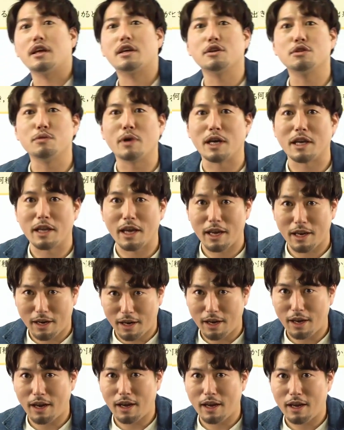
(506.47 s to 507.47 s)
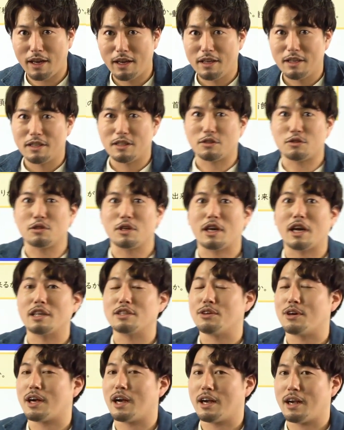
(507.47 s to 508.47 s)
きるわけないから、ひっくり返し
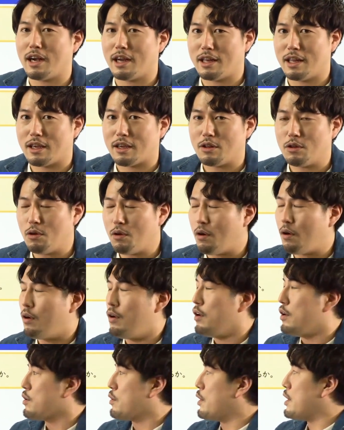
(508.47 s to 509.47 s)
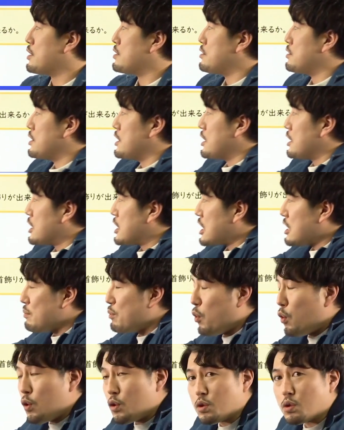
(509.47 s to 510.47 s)
は考えないけど、こういう風に
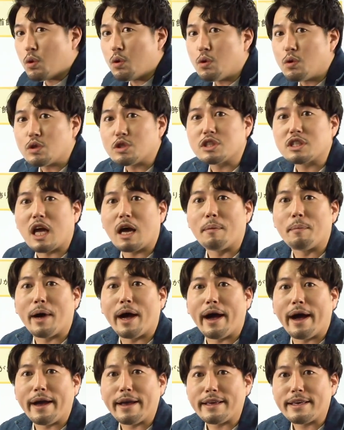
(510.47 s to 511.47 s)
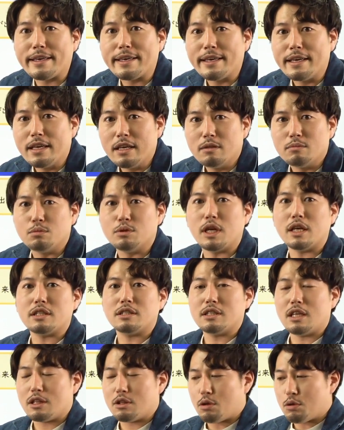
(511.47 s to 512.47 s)
紐を通した場合、
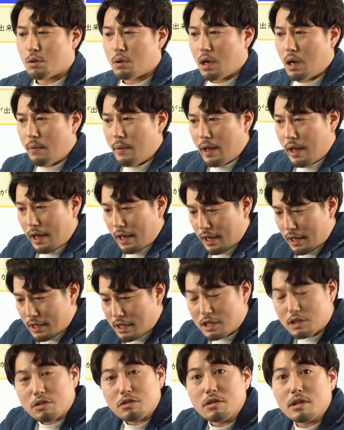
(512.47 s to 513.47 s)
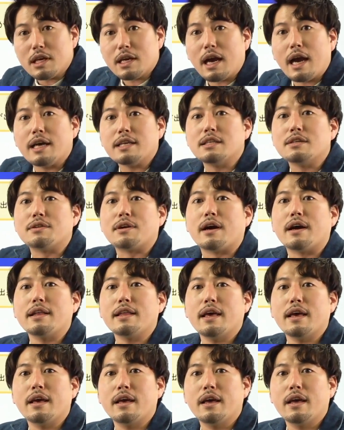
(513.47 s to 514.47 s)
ブレスレットとかはひっくり返せるから
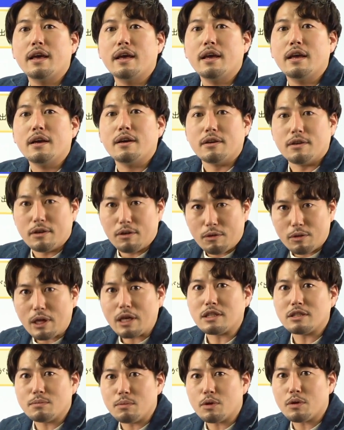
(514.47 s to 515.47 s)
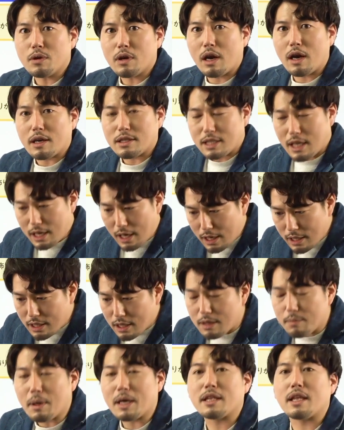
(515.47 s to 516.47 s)
ね。同じものがさら
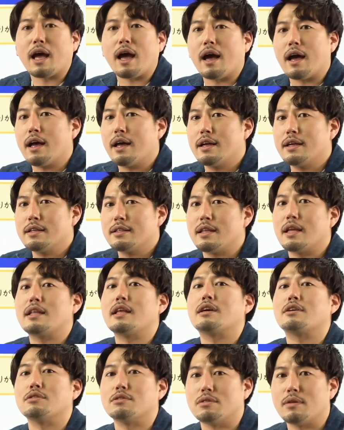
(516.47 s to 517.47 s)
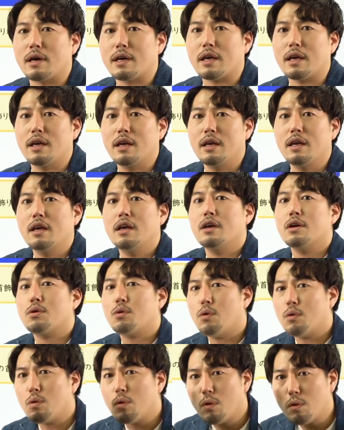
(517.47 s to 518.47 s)
にまた出てくるわけ。
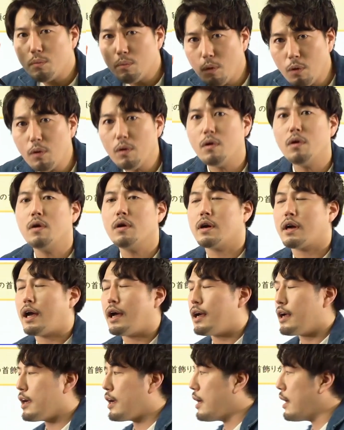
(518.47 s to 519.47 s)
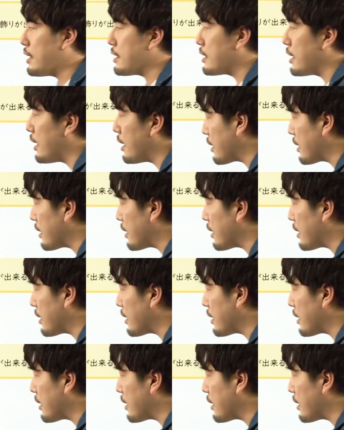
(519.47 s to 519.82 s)
ここも考えてあ